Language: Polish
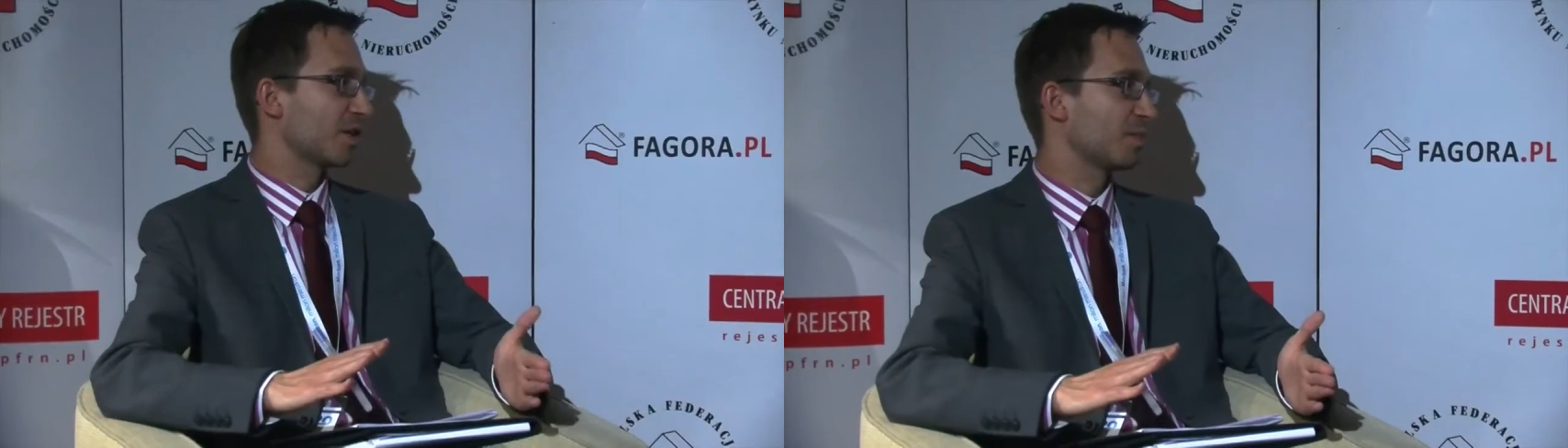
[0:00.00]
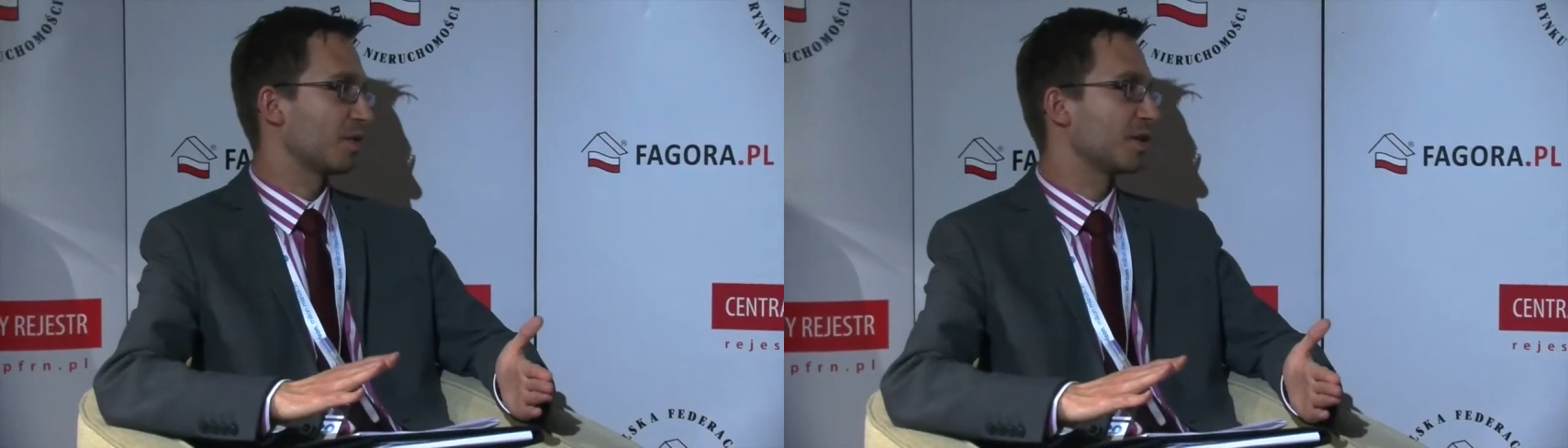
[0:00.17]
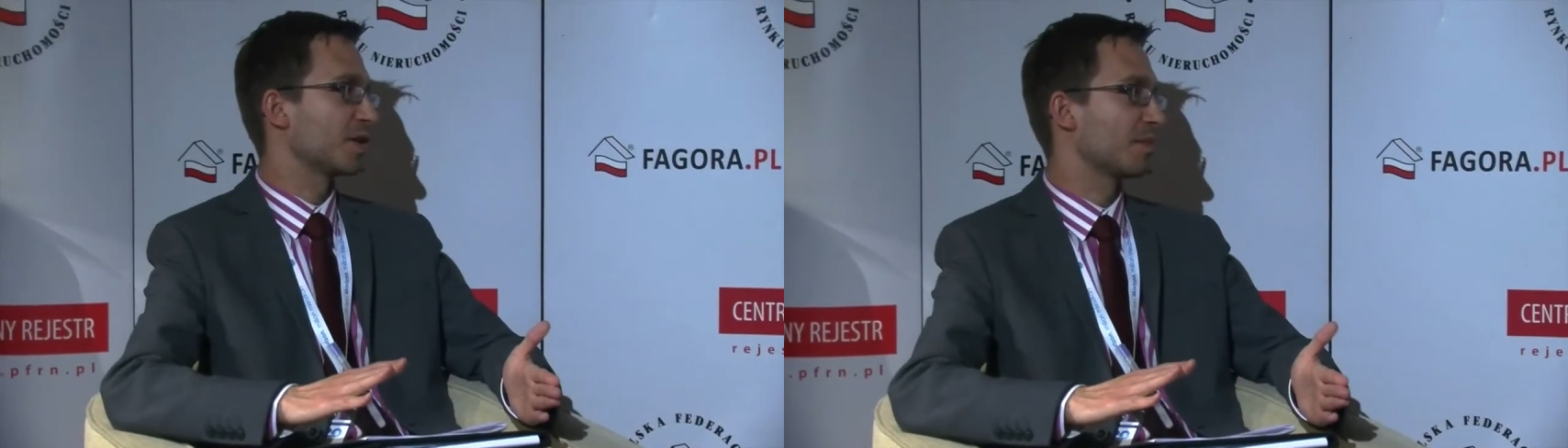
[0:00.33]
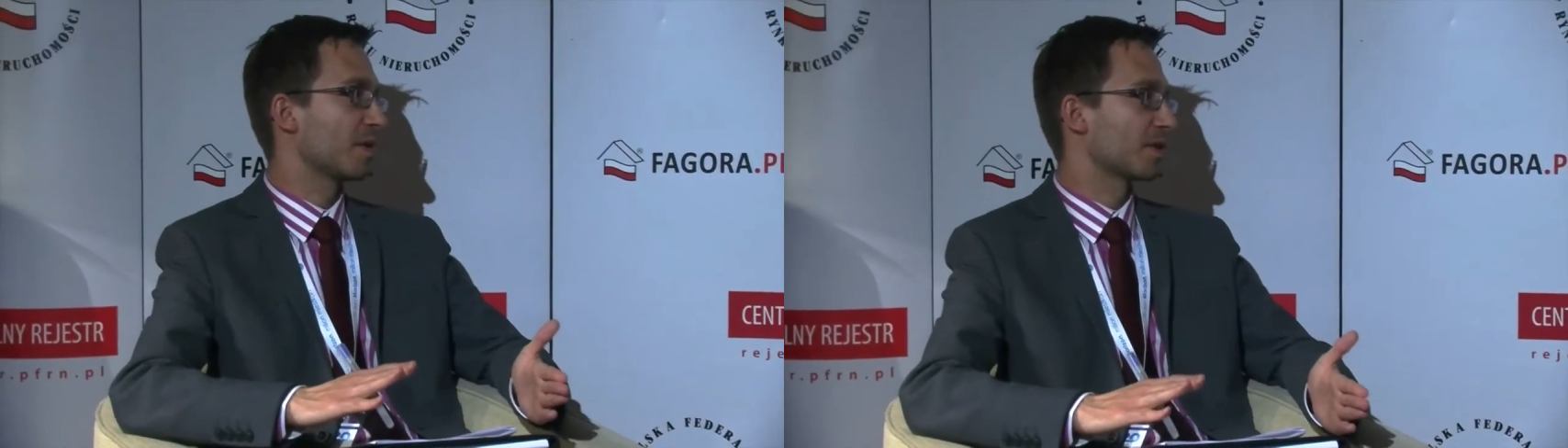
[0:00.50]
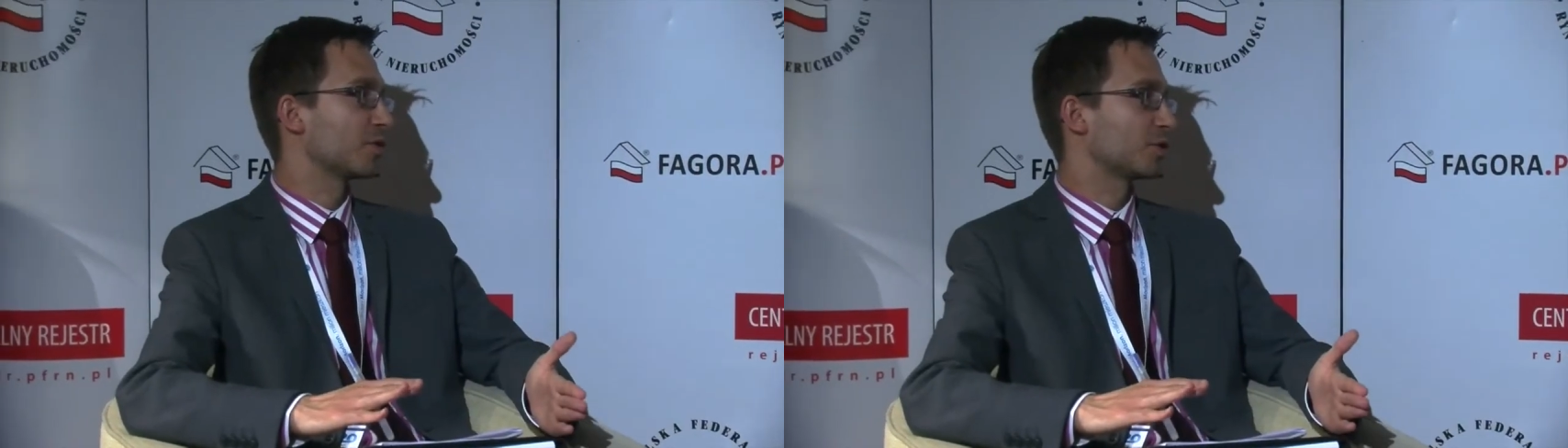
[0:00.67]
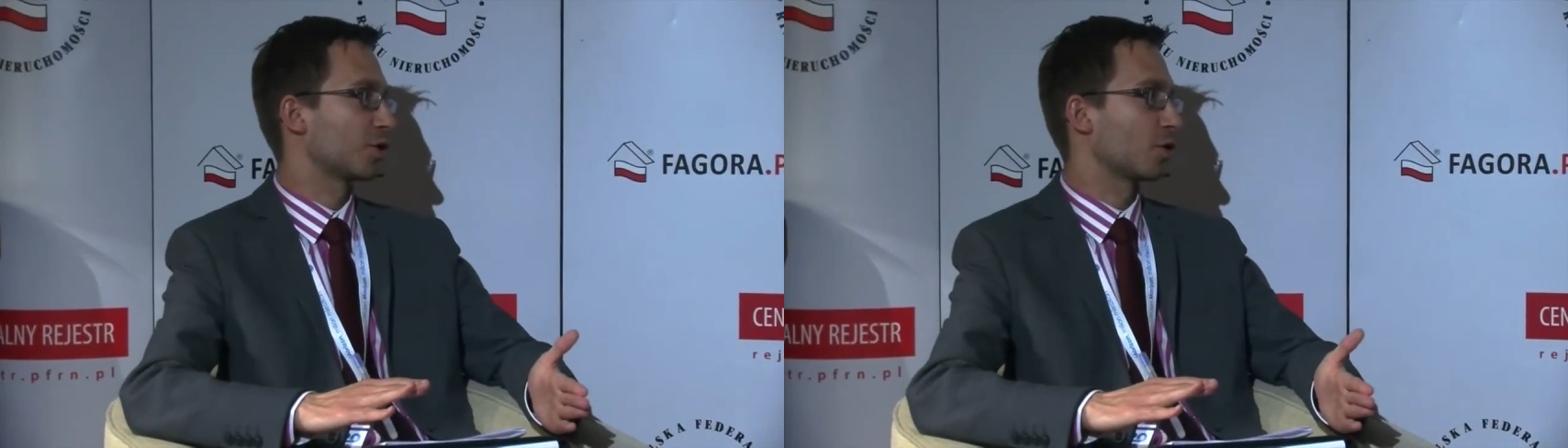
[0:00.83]
jest pojęciem
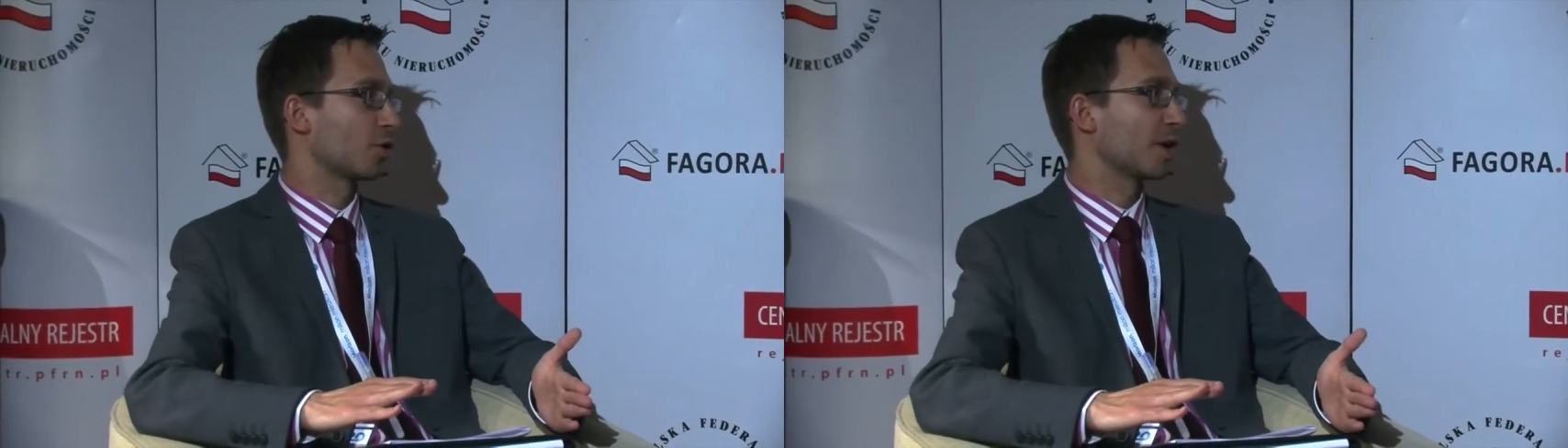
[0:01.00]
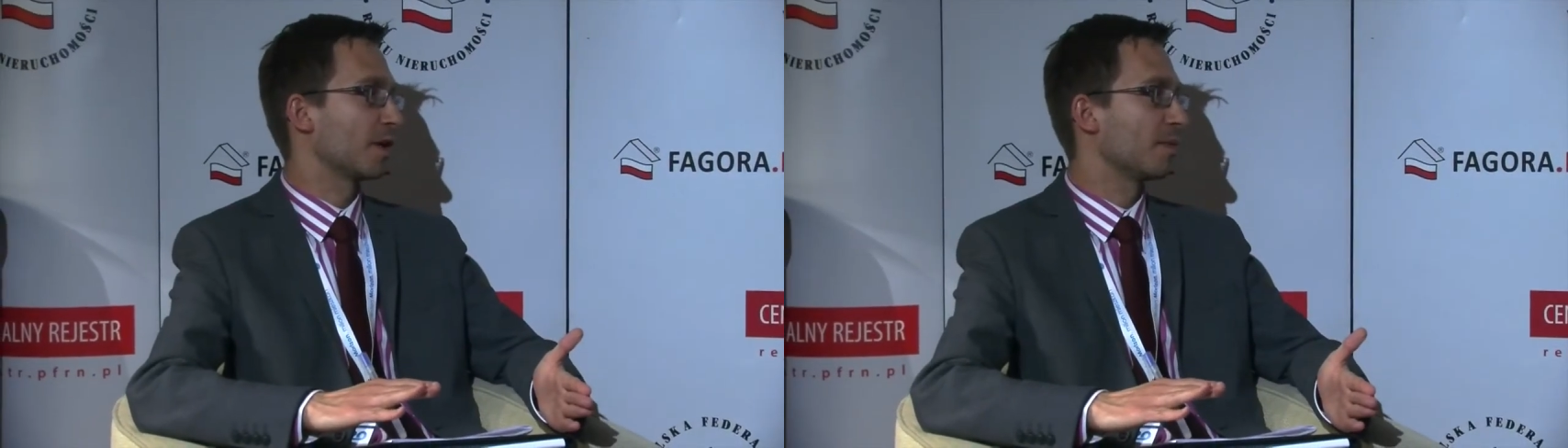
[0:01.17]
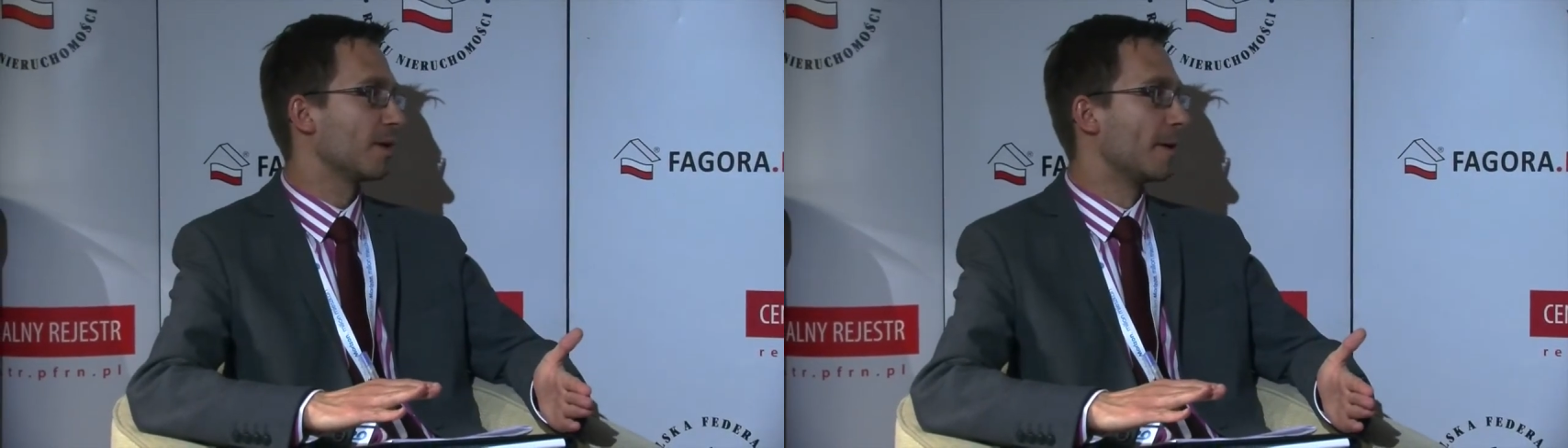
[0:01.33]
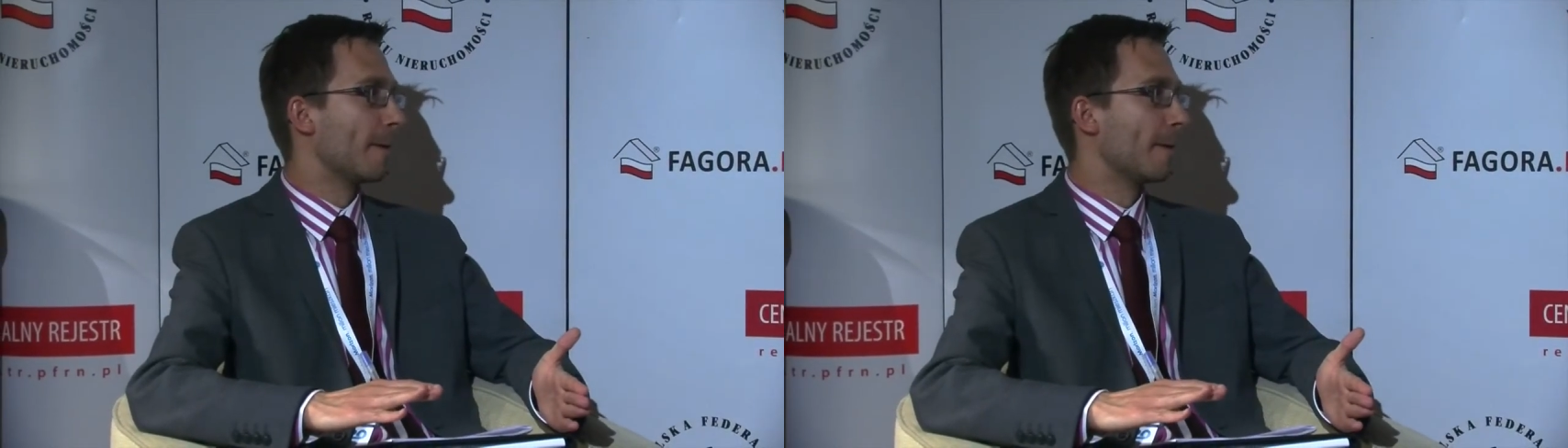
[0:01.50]
bardzo szerokim,